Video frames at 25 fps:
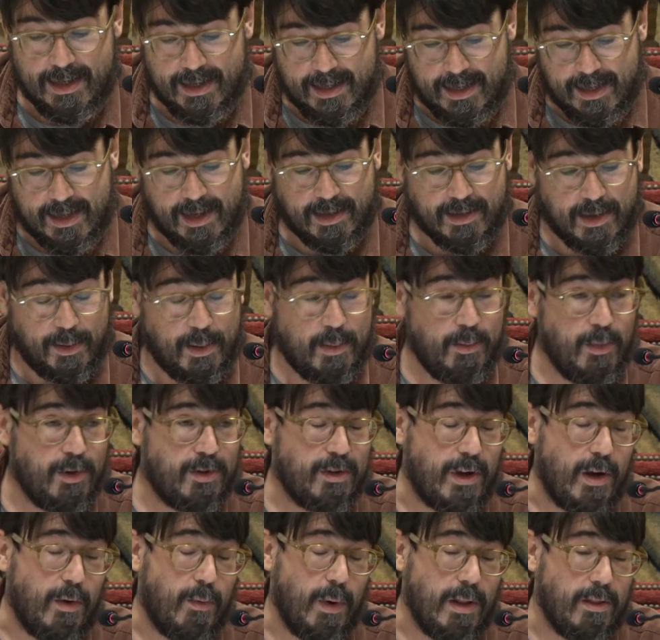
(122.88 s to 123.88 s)
Y ya
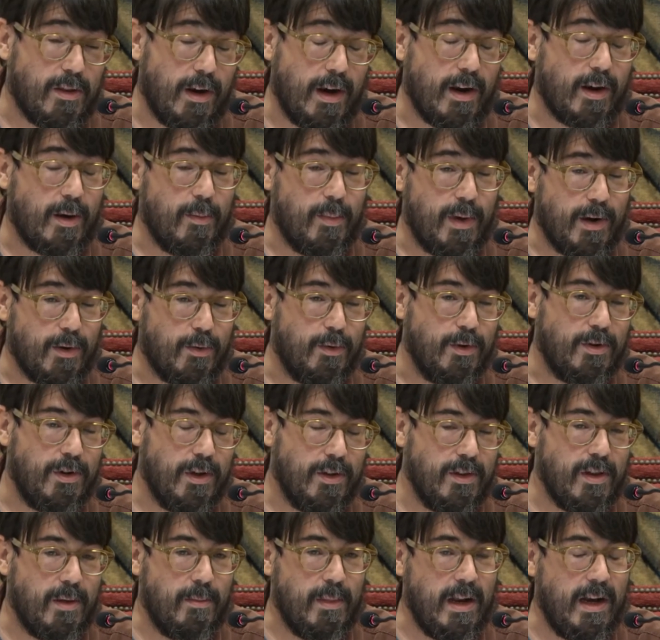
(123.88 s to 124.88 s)
sabemos que en cuanto a la
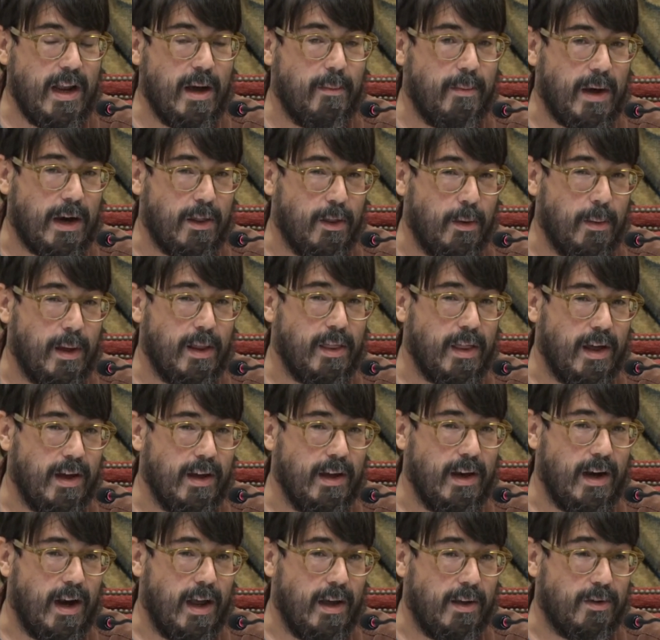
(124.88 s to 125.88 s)
repercusión de Emilia Pardo
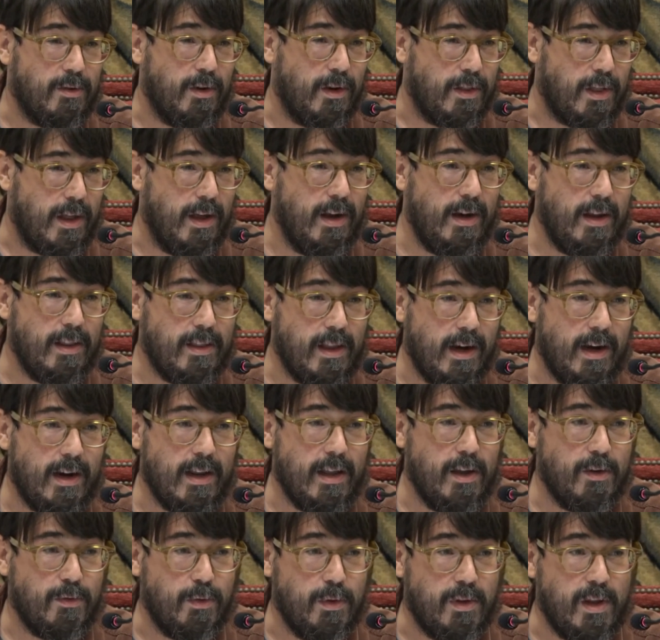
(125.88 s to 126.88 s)
Bazán en la sociedad
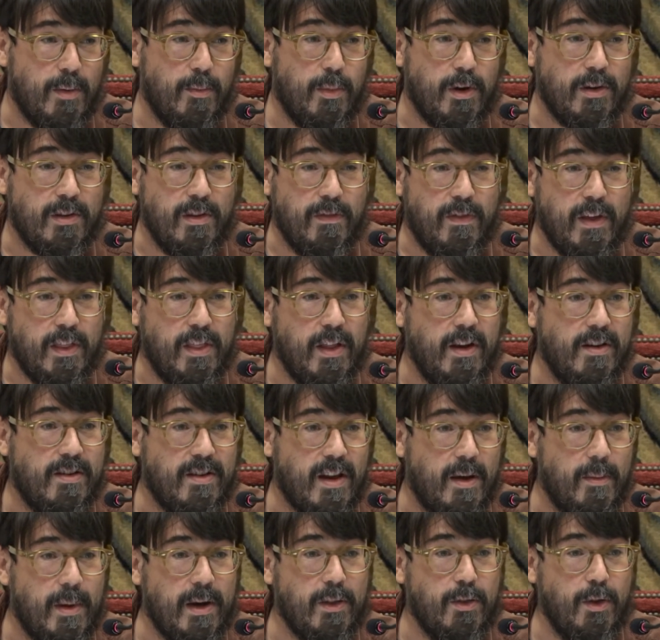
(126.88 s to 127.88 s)
literaria de su tiempo es difícil
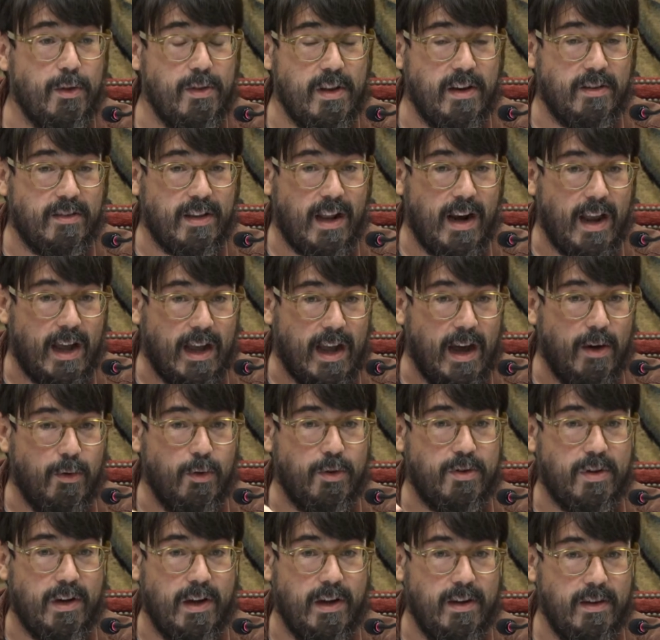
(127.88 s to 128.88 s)
saber dónde está la
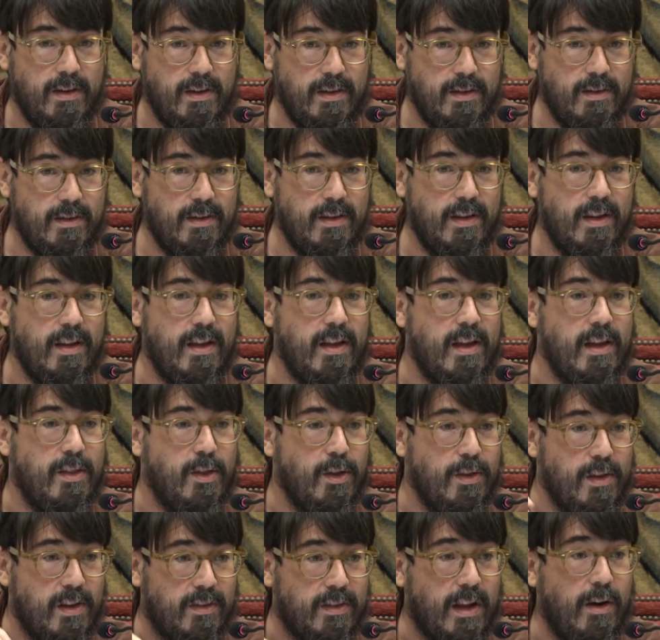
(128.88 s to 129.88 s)
causa y
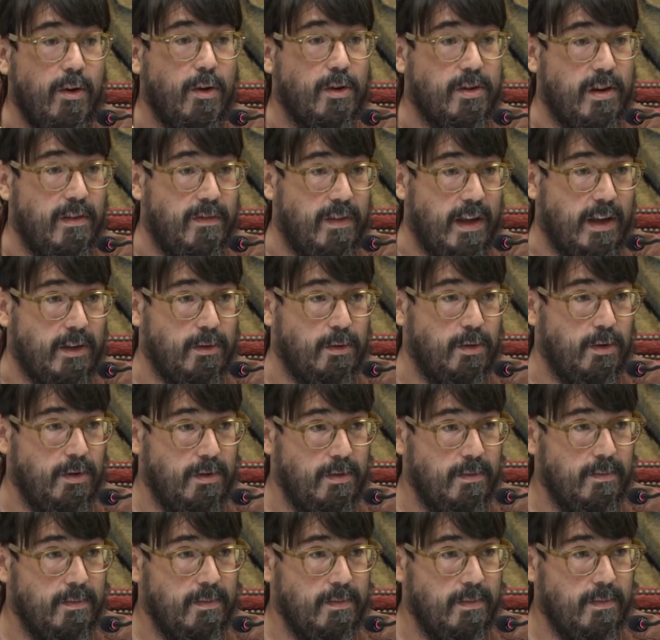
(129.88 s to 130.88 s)
dónde están los
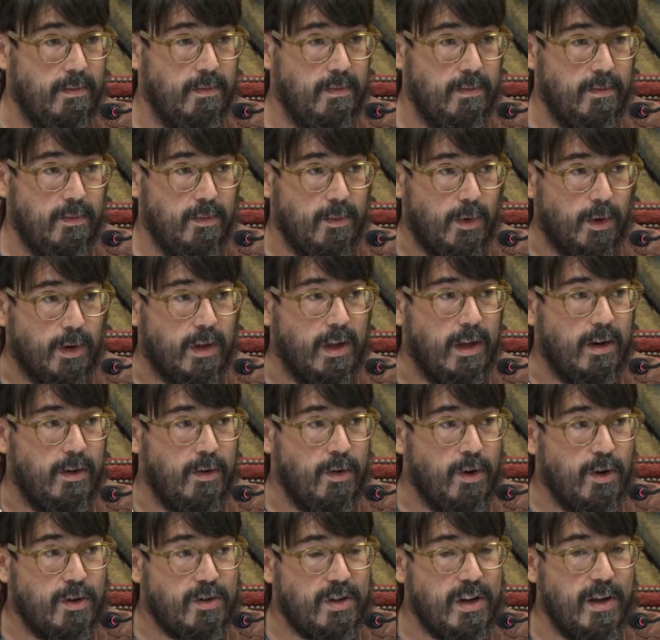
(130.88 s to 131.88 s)
efectos, porque
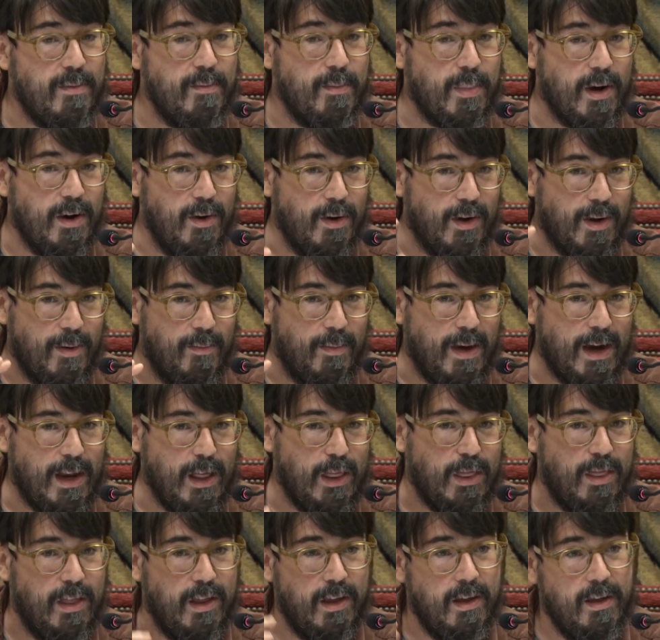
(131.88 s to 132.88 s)
no siempre lo que
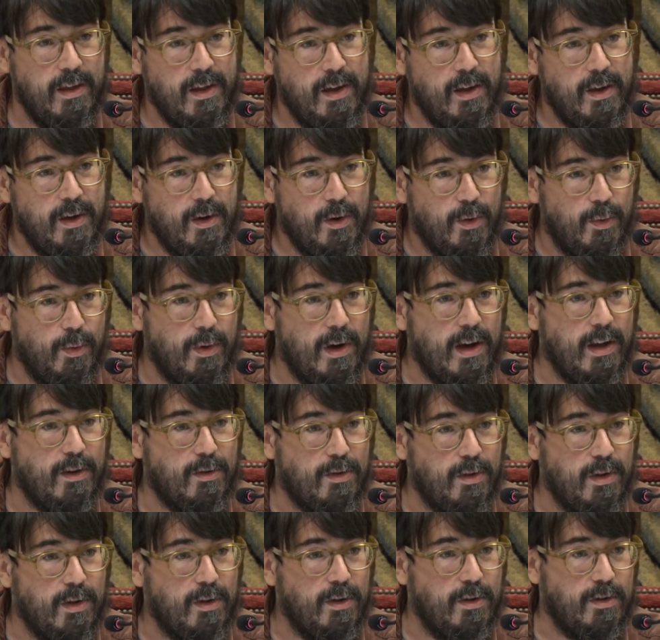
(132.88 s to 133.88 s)
parece un
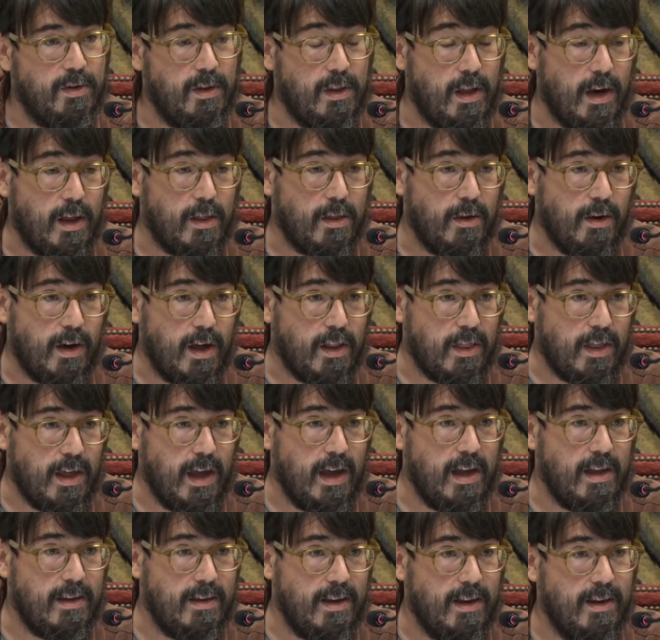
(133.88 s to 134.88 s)
gesto de consideración
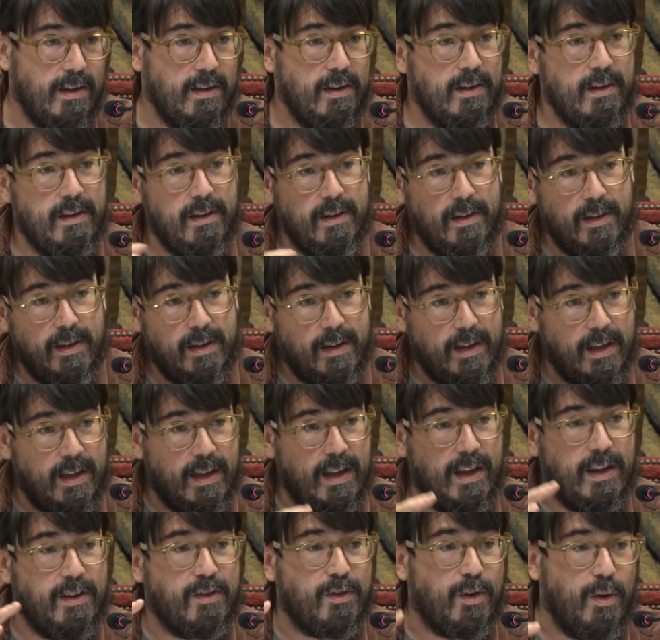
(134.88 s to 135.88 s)
hacia ella
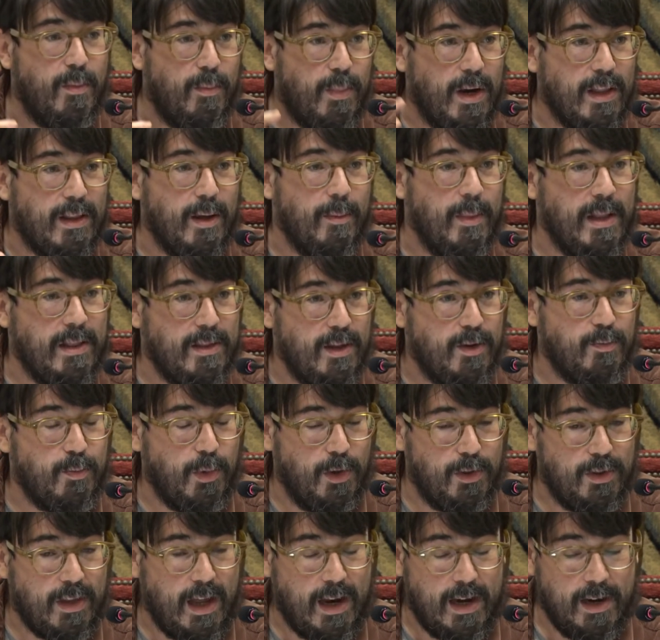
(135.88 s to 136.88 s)
es completamente
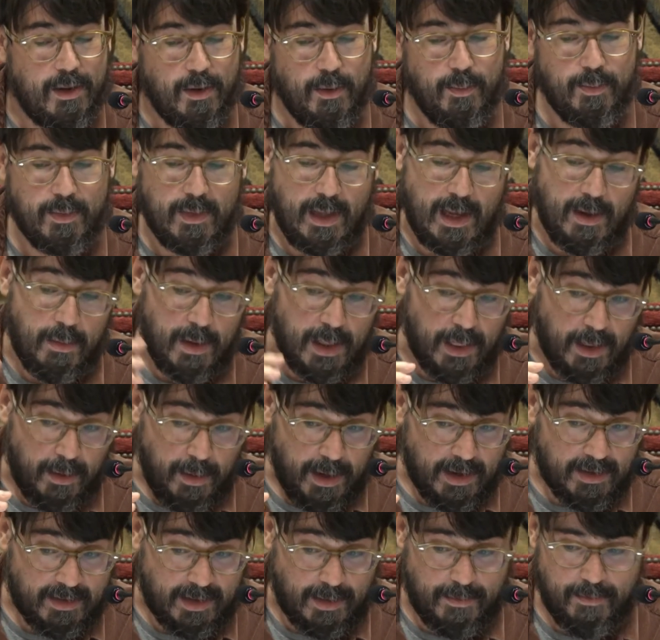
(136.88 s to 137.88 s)
espontáneo y
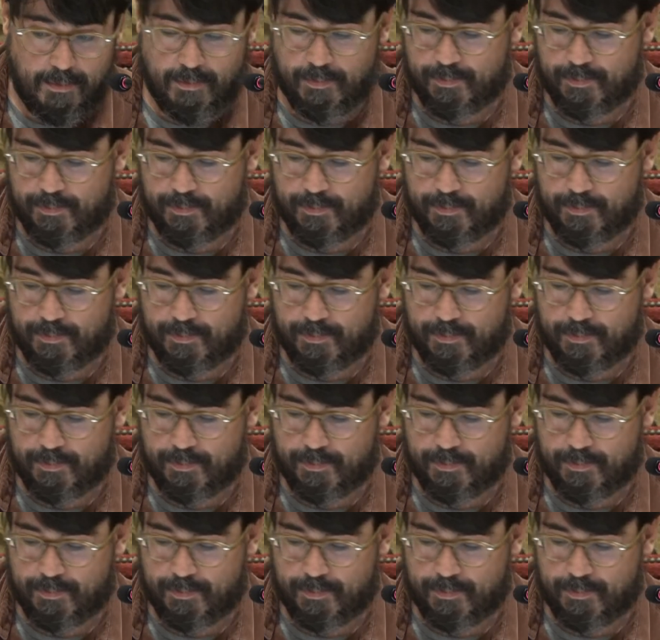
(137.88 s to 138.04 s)
viceversa.